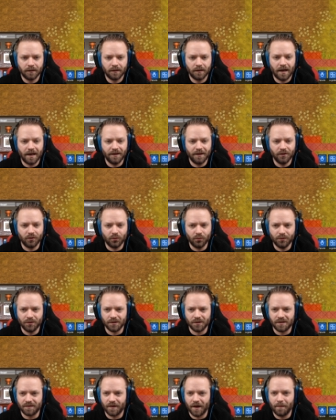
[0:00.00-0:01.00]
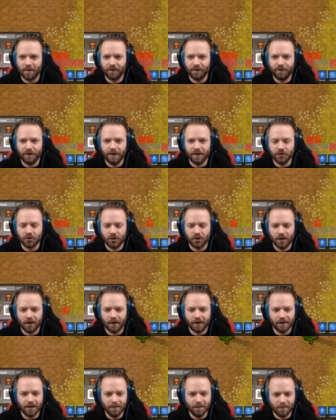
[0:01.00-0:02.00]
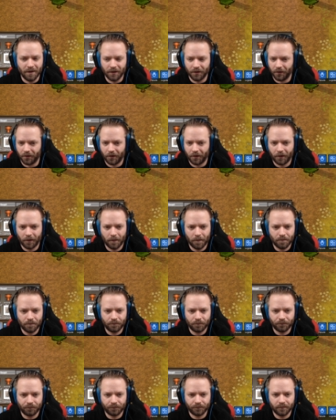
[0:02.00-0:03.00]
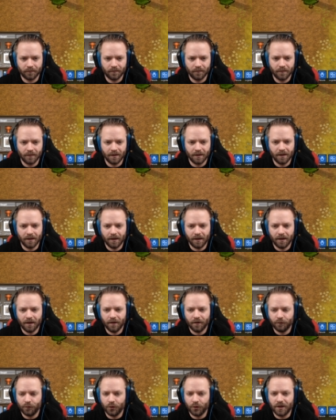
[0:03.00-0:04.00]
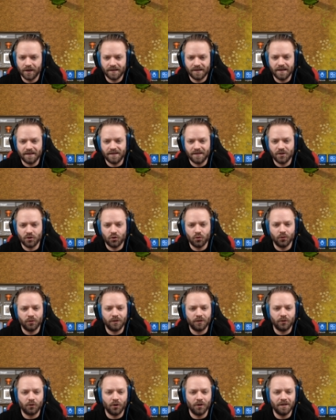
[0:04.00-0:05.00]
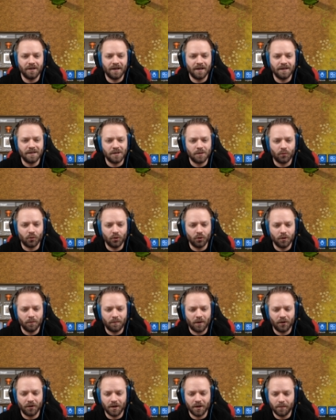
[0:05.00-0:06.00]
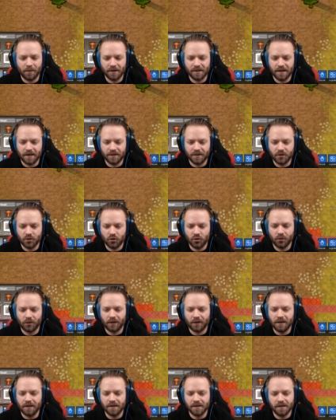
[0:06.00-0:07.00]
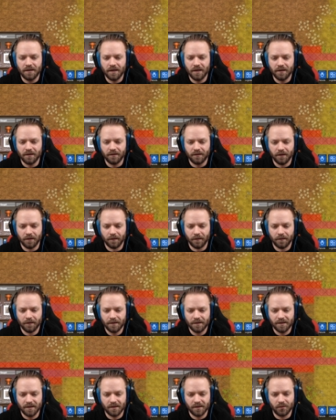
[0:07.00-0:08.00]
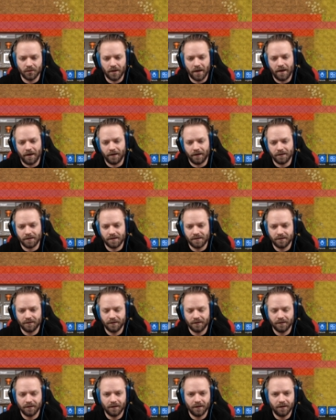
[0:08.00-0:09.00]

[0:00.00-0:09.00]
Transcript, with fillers: Keine Route, zweimal fehlgeschlagen, immer noch. Für das letzte Stück, die können die ganze Brücke bauen, aber das letzte Stück kriegen sie hier nicht hin. Ist das euer Ernst?